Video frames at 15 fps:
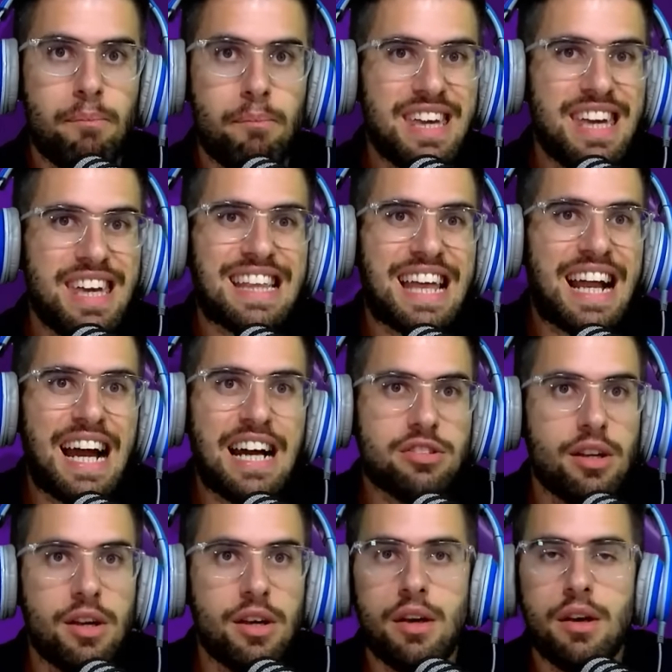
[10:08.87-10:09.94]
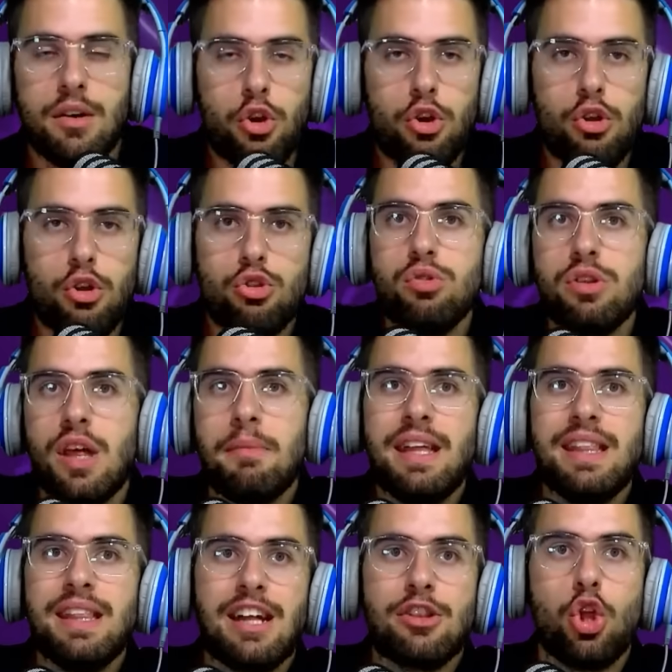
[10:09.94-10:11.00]
y atacás
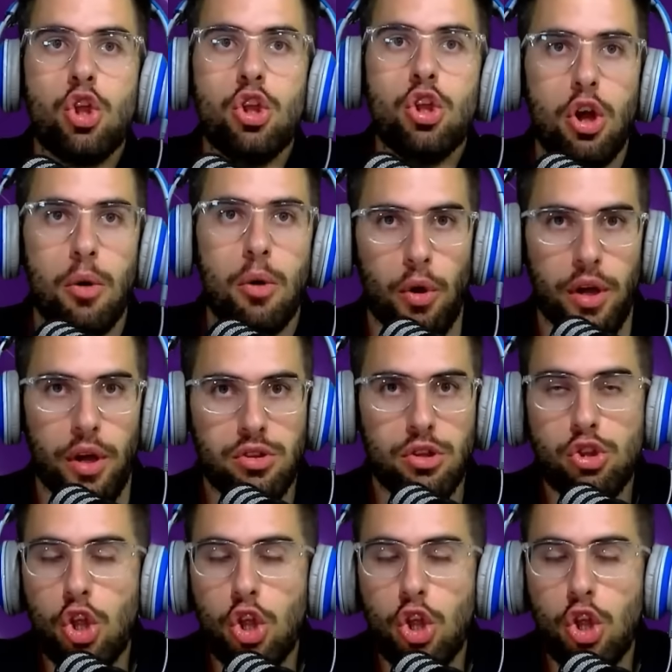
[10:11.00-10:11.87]
rotundamente a todo lo opuesto.